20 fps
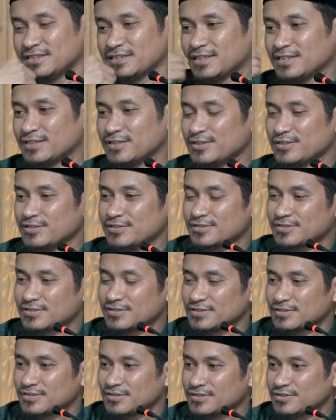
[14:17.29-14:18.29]
Terus
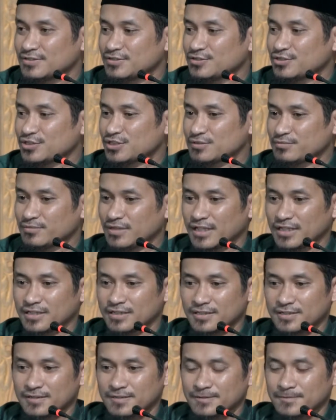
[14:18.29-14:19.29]

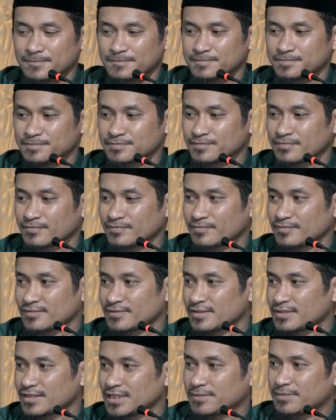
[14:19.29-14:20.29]
Usman.
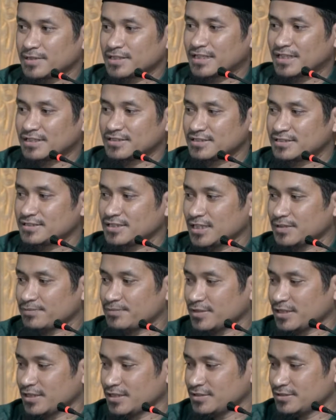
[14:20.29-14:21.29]
Dapat ganti
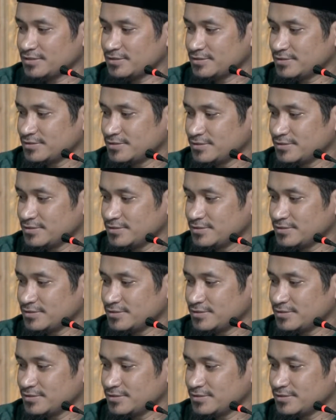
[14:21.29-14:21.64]
siapa?